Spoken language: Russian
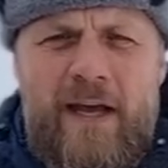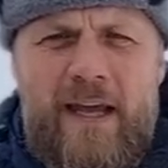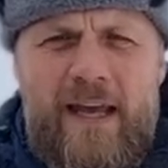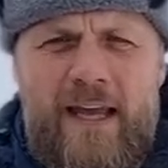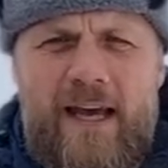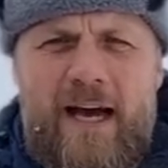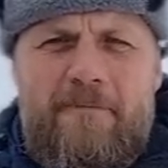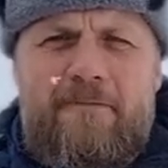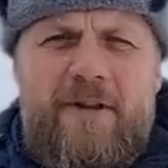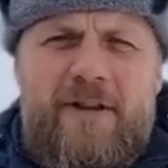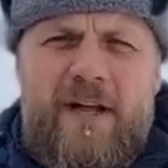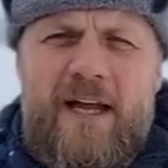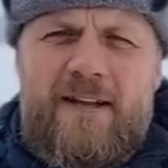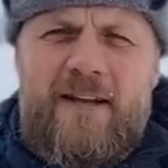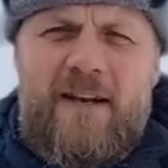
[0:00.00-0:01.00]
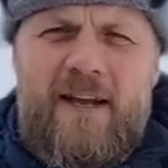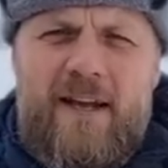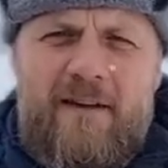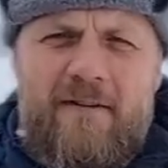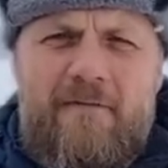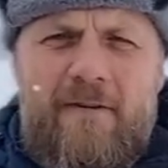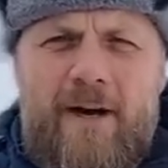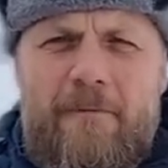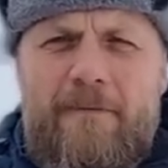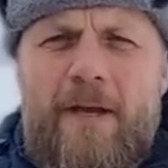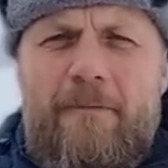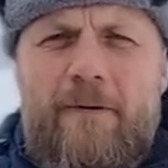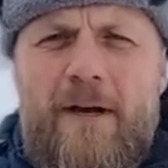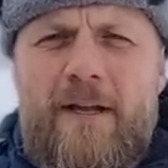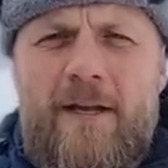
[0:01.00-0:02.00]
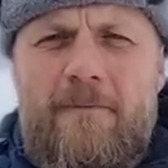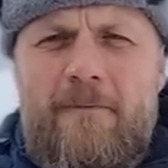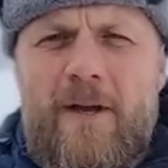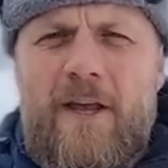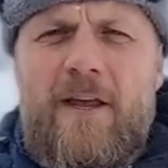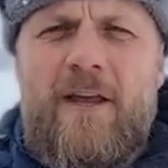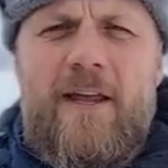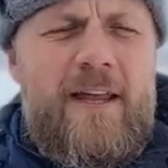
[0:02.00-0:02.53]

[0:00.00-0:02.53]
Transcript: И обязательно вам необходимы